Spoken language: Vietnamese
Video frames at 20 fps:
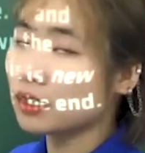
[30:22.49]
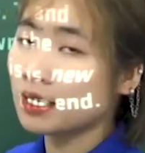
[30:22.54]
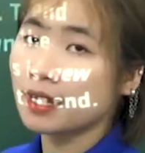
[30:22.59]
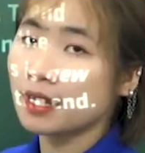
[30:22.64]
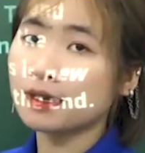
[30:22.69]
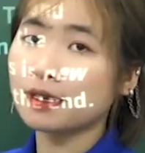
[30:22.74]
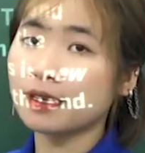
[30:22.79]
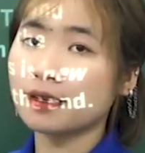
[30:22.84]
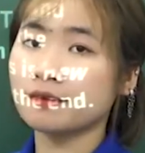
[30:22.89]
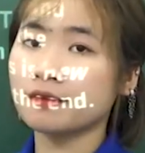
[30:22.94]

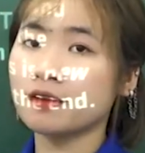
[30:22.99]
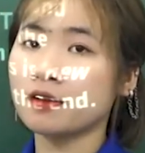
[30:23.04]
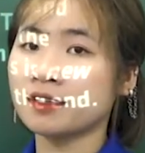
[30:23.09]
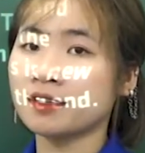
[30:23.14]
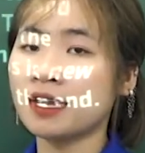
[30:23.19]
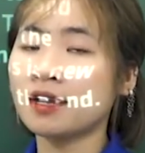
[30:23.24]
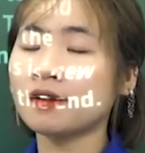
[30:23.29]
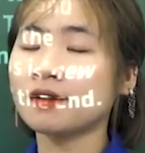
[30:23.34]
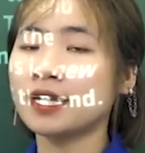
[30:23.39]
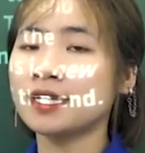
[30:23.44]
tiên được
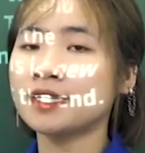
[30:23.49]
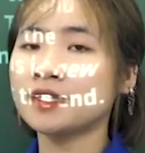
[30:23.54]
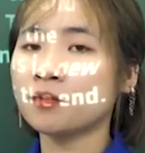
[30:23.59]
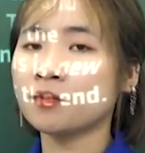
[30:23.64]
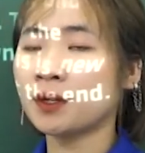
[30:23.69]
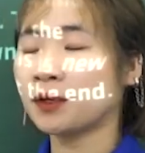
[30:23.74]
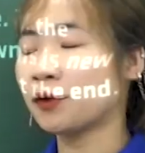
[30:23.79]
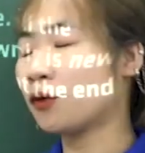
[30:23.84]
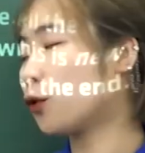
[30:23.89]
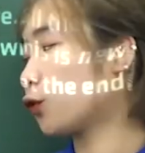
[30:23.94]
nhắc đến trong
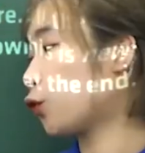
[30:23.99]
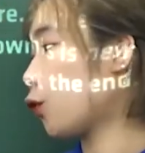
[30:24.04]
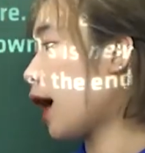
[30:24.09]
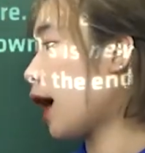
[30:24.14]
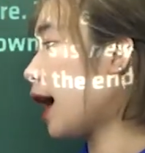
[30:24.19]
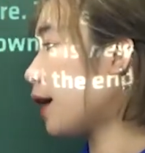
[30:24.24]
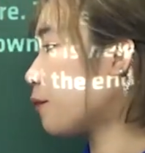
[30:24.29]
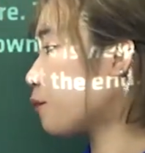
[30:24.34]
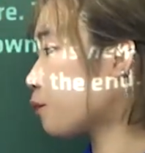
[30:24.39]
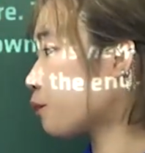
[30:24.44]
đoạn hội
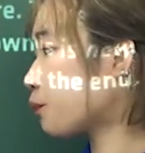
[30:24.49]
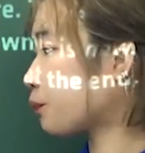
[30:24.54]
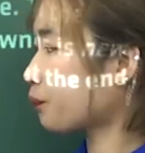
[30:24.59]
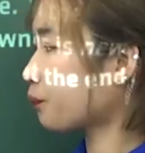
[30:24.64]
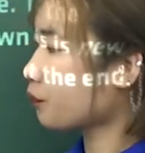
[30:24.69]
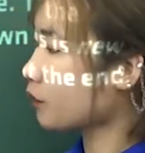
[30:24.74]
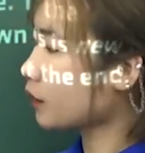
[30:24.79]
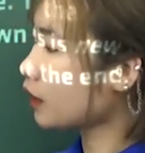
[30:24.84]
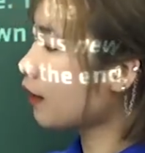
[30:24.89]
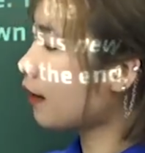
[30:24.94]
thoại
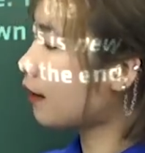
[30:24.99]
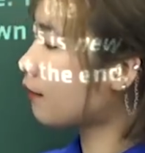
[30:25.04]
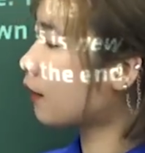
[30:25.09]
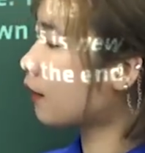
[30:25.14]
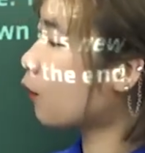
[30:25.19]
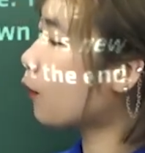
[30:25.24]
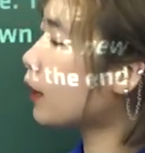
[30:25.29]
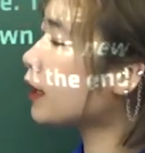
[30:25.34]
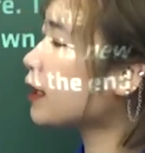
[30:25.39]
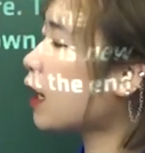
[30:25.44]
và
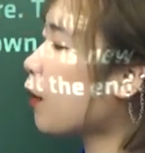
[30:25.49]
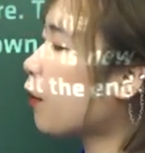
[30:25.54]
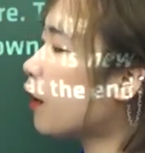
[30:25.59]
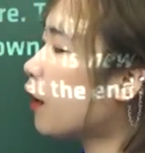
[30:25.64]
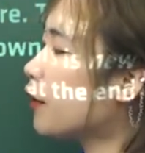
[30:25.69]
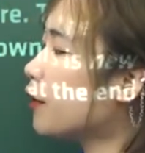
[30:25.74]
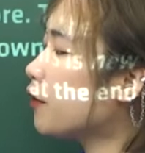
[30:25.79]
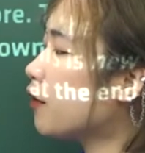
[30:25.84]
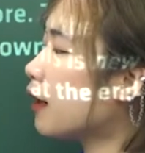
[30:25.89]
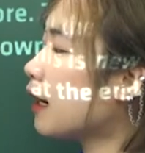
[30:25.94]
quan trọng
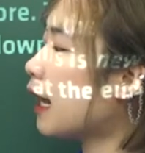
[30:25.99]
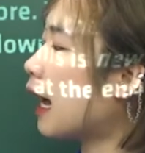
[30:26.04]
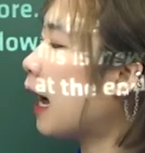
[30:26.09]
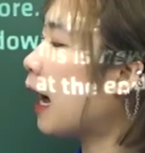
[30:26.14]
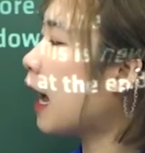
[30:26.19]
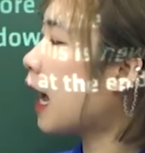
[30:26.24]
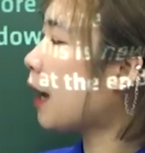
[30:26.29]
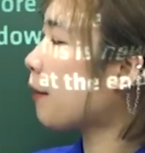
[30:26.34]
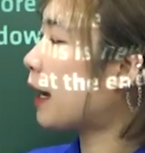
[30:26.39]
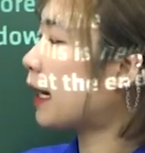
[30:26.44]
hơn nữa
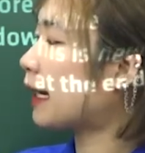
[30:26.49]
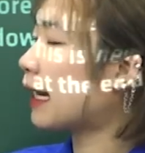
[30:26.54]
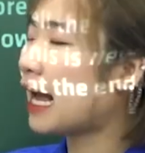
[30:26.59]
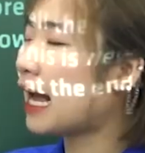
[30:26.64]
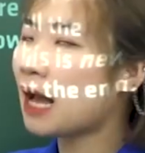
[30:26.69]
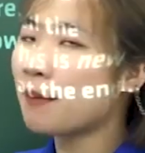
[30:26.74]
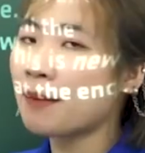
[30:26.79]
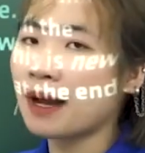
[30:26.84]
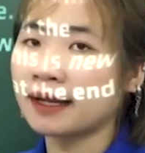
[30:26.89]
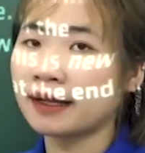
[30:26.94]
là bạn
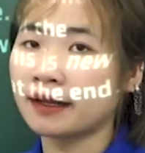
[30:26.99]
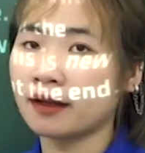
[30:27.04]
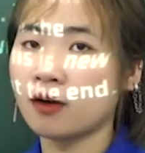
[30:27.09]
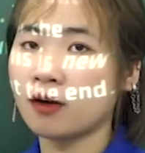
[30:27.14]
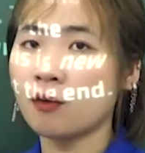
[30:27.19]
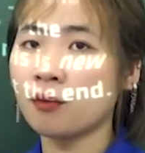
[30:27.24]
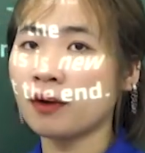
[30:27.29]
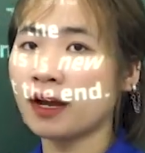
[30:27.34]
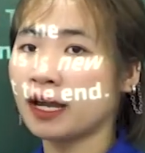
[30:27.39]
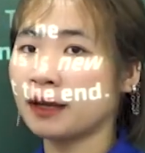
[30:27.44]
A bạn ấy
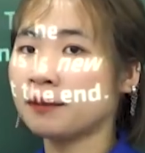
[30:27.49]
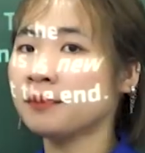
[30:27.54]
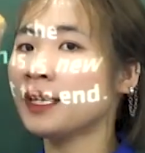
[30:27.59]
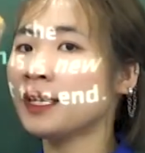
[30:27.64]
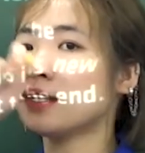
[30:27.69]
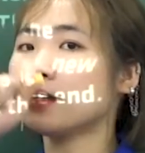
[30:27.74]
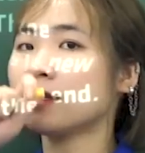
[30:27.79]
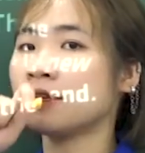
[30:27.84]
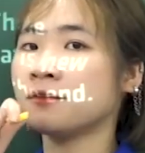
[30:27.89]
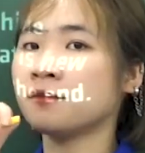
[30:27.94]
không hề
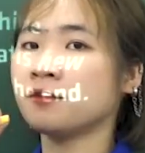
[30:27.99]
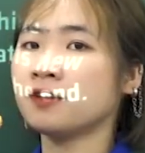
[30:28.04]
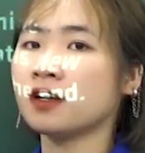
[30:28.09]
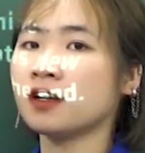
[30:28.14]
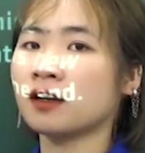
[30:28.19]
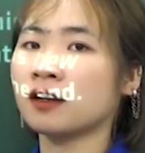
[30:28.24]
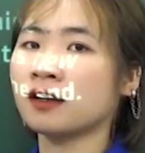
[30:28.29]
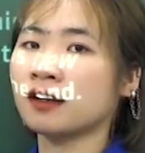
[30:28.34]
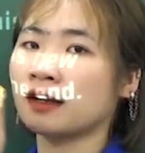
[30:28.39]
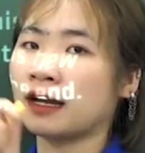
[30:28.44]
biết đến
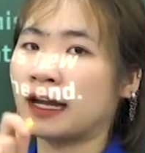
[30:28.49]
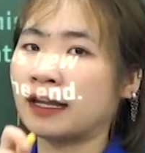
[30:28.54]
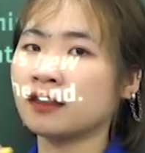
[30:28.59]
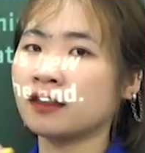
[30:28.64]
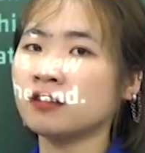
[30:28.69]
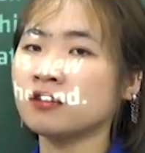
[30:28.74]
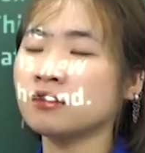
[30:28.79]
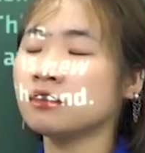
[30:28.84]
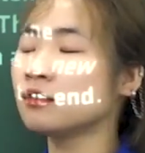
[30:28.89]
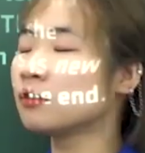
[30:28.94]
việc cái
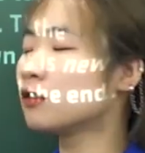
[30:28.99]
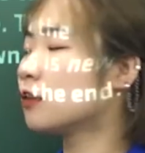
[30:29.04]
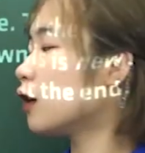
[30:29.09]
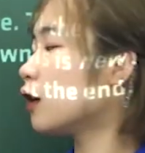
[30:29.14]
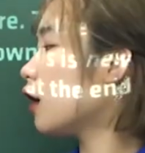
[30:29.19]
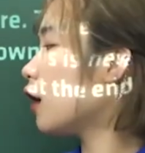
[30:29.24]
từ